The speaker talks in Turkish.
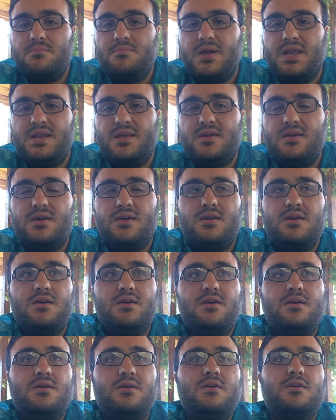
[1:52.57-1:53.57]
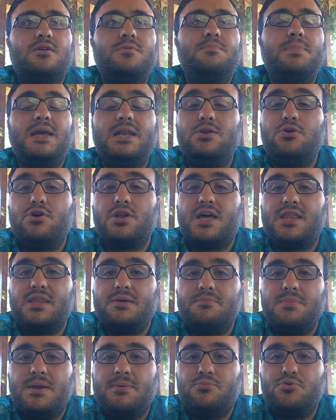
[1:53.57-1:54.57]
beni e, belli
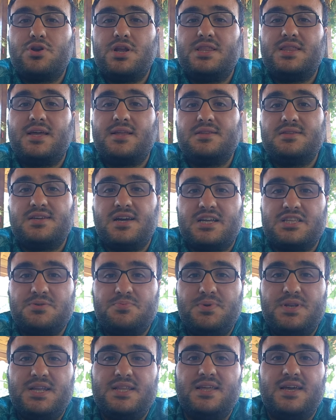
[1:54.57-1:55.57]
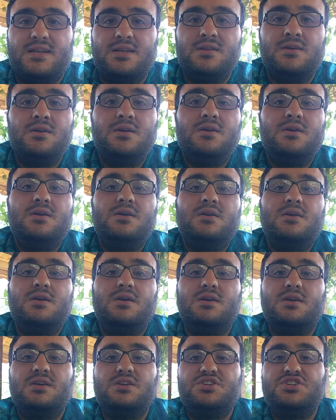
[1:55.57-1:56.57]
oranda memnun eden, tatmin eden
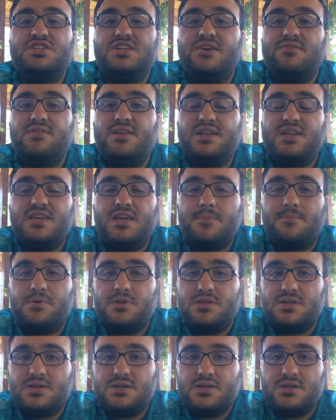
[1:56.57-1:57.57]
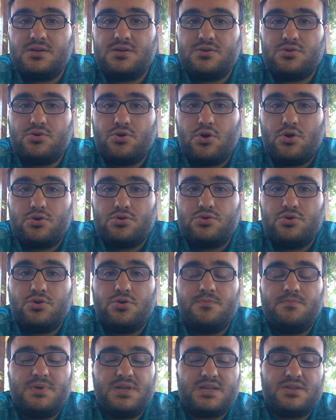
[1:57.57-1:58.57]
e, işlevlerin yapıldığını
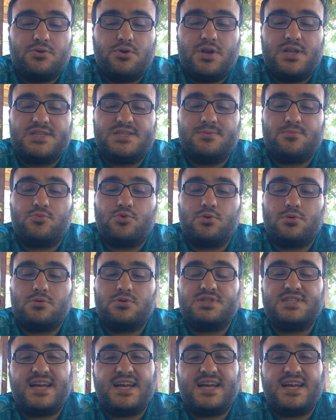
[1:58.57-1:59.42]
gördüğüm bir yönetim kurulu.